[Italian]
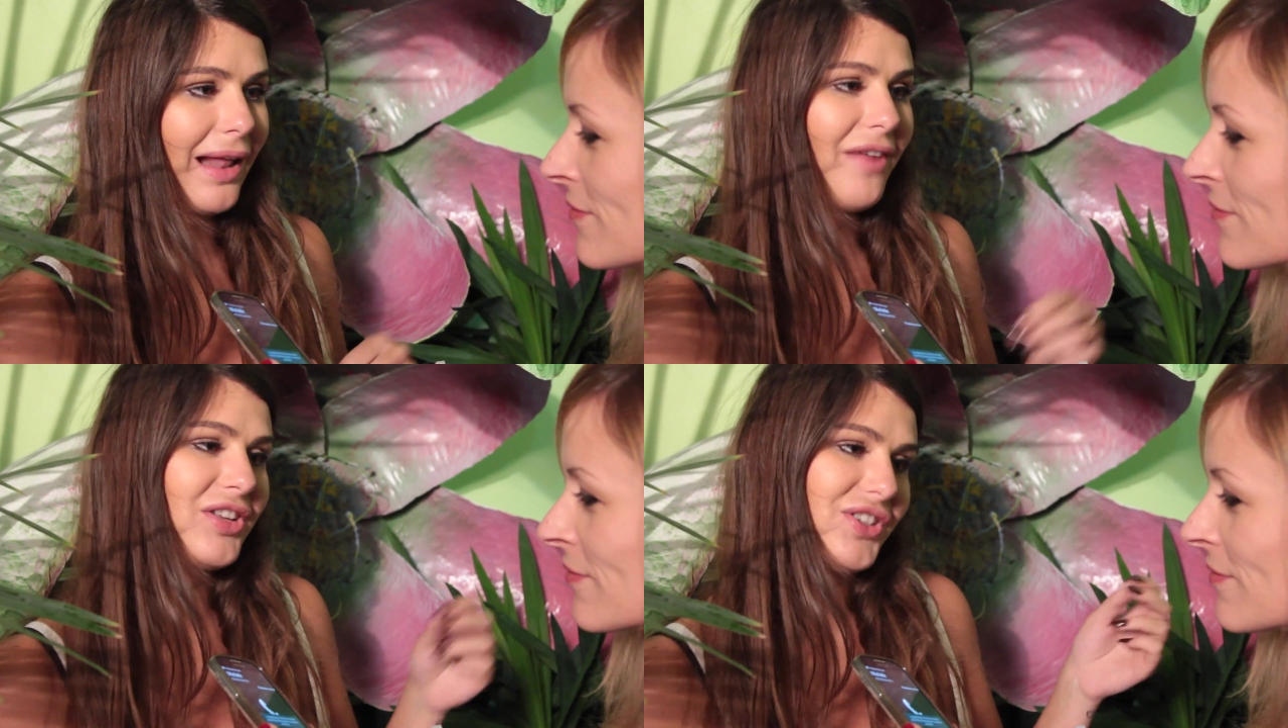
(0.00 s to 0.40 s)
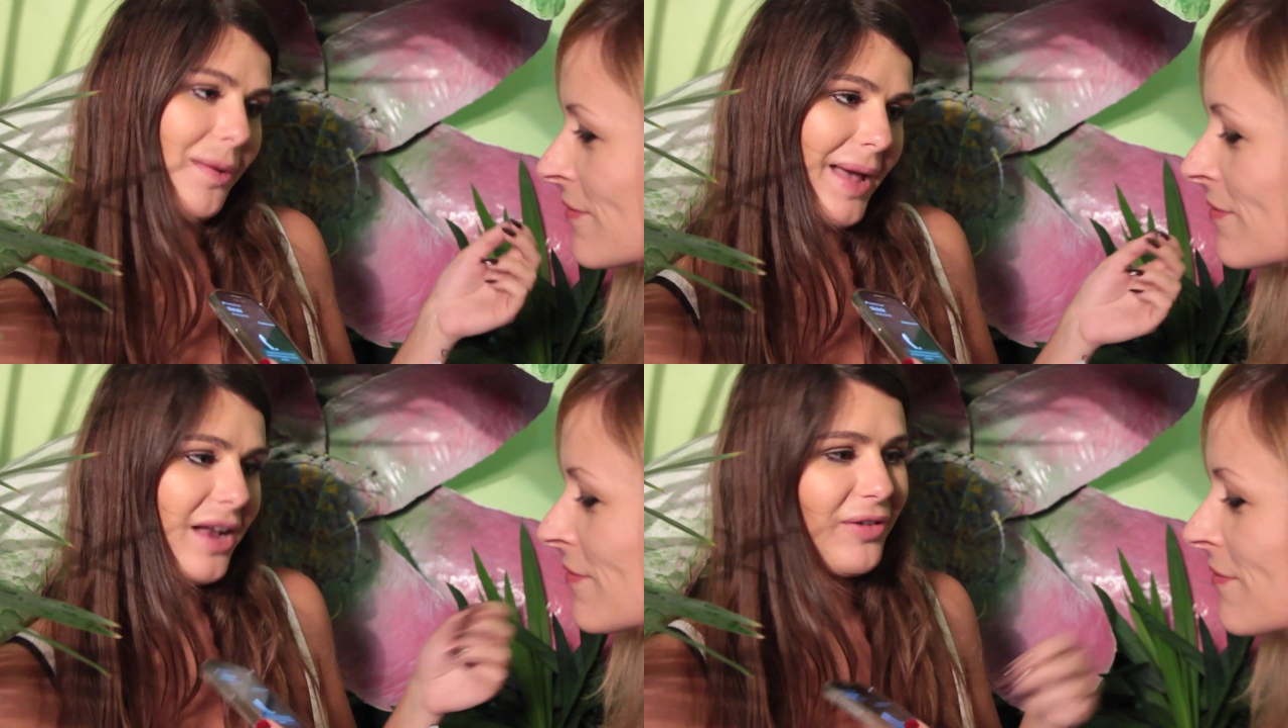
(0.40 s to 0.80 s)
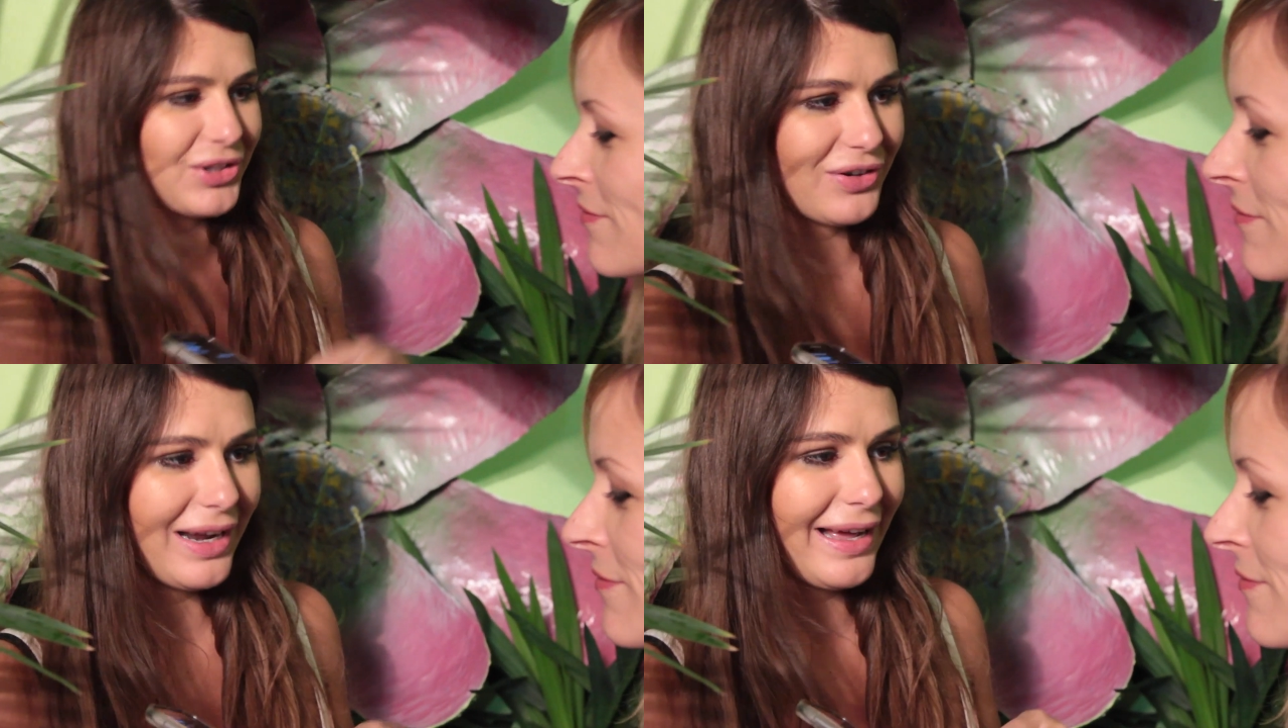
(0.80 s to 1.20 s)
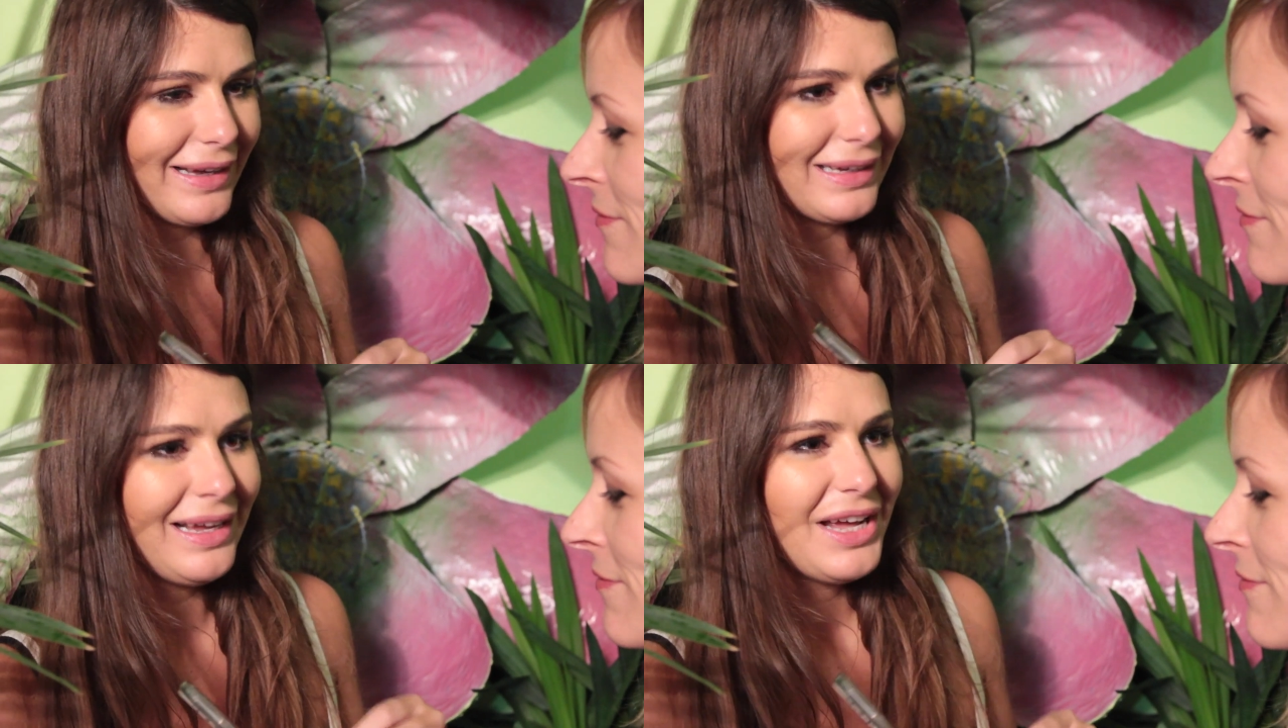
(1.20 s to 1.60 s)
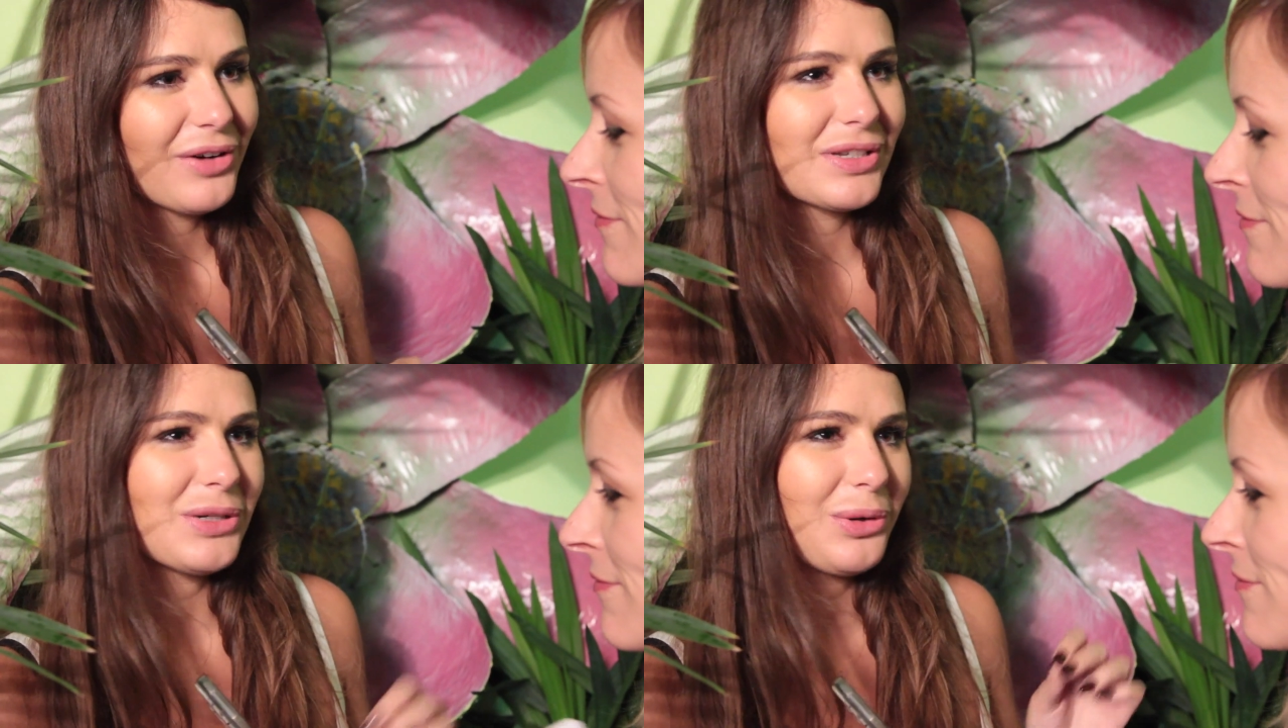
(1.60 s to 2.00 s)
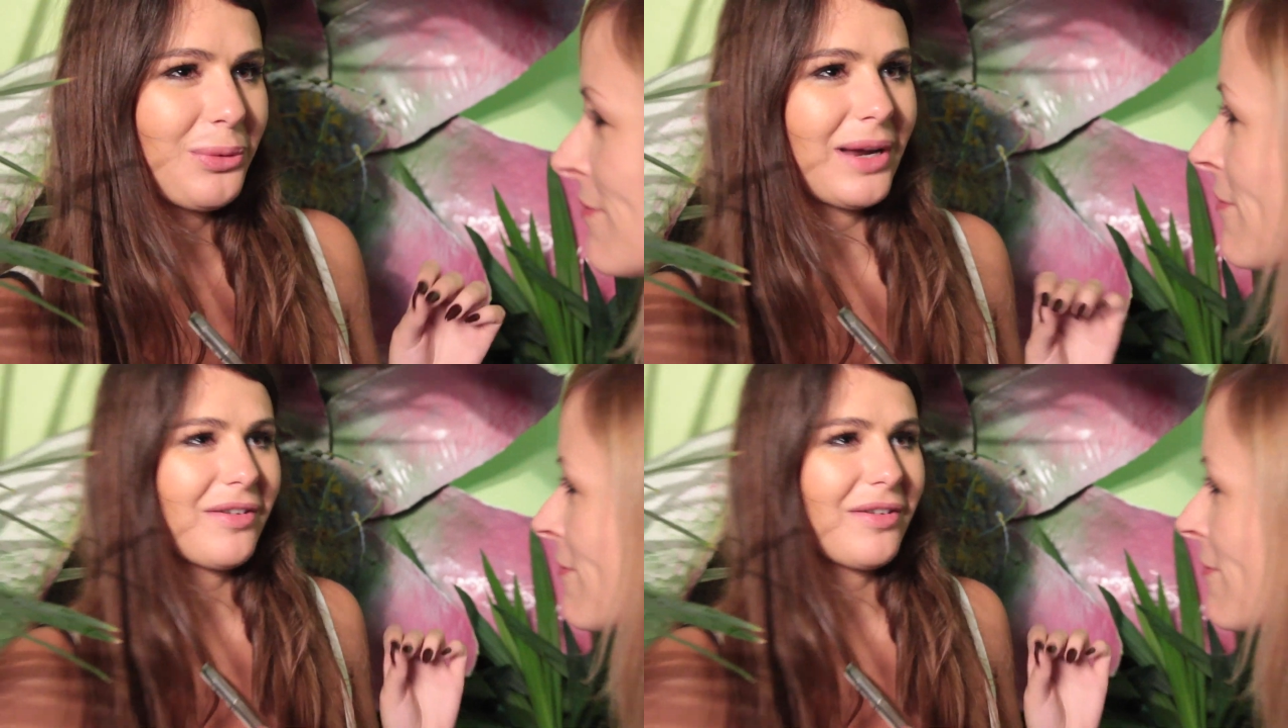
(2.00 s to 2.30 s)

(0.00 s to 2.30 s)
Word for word: lei le faceva a me, le faceva lei, così ognuna